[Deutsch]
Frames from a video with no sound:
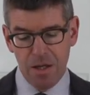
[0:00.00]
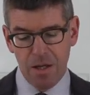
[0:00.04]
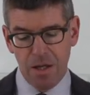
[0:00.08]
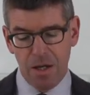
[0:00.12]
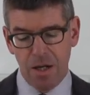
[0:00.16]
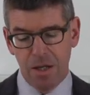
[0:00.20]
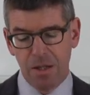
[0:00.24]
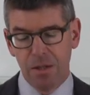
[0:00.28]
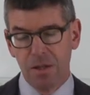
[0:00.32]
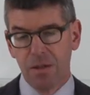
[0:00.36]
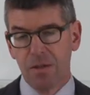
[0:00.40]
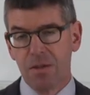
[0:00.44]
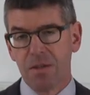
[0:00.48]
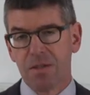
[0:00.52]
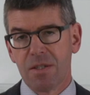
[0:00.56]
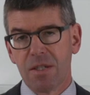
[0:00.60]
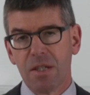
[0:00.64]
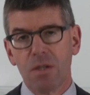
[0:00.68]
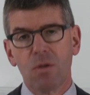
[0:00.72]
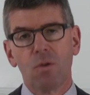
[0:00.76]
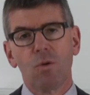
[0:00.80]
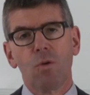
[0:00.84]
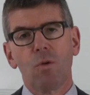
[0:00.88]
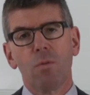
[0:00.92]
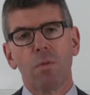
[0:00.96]
einen
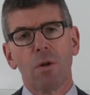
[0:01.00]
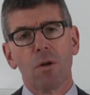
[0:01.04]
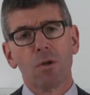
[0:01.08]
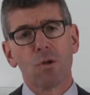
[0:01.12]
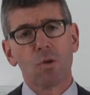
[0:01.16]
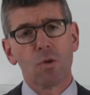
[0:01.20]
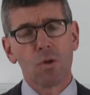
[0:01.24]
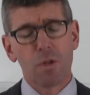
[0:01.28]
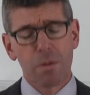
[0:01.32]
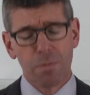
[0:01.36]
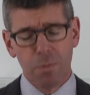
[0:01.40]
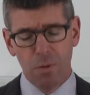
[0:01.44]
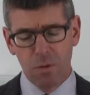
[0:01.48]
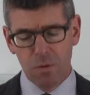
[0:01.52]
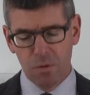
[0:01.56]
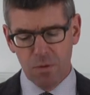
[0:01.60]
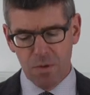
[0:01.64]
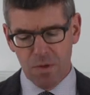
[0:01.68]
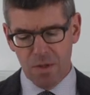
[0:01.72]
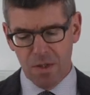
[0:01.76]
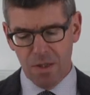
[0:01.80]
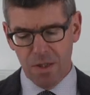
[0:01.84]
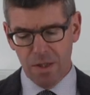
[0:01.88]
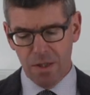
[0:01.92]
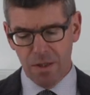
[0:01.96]
Sinnüberschuss
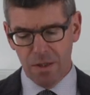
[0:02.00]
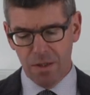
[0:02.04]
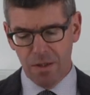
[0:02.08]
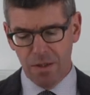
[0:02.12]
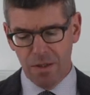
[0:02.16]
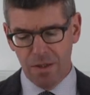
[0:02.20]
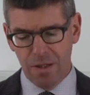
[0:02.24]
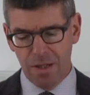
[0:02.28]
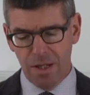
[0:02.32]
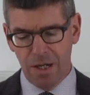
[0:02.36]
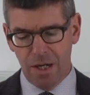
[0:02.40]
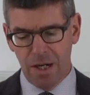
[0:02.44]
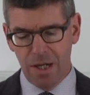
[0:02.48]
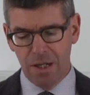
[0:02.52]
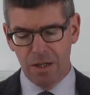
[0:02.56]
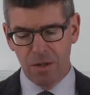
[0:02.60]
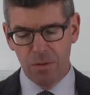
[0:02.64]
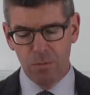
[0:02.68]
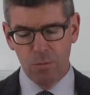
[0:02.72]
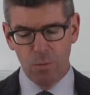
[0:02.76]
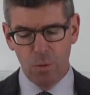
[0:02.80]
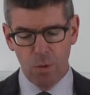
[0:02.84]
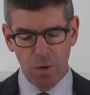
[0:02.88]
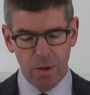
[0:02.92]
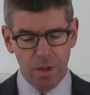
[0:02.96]
produzieren, der
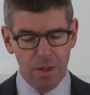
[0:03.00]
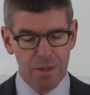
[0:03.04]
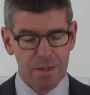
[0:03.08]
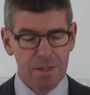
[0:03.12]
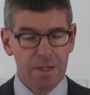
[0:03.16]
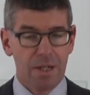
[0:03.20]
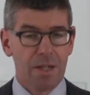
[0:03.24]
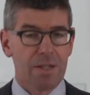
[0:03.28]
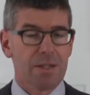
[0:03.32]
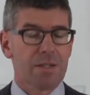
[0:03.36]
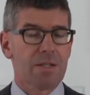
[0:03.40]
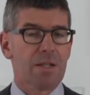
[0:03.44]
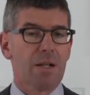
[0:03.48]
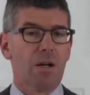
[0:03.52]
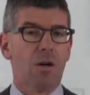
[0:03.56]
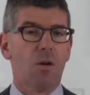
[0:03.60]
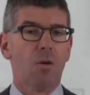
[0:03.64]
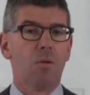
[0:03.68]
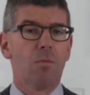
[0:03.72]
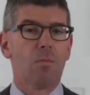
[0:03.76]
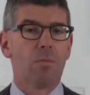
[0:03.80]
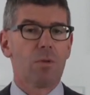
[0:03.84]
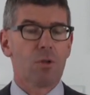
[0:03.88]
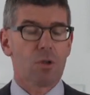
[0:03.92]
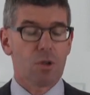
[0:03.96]
einen
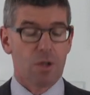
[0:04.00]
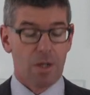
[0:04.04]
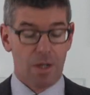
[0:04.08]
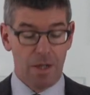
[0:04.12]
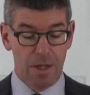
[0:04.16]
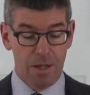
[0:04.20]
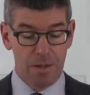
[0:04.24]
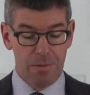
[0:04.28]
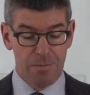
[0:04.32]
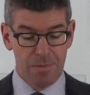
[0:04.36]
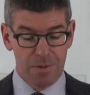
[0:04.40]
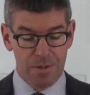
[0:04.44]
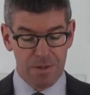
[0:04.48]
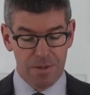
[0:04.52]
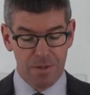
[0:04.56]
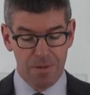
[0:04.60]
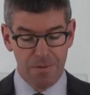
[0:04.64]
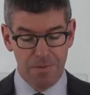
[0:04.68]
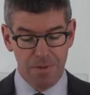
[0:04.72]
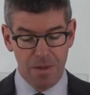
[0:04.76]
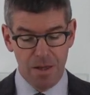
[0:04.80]
Möglichkeitsraum beschreibt,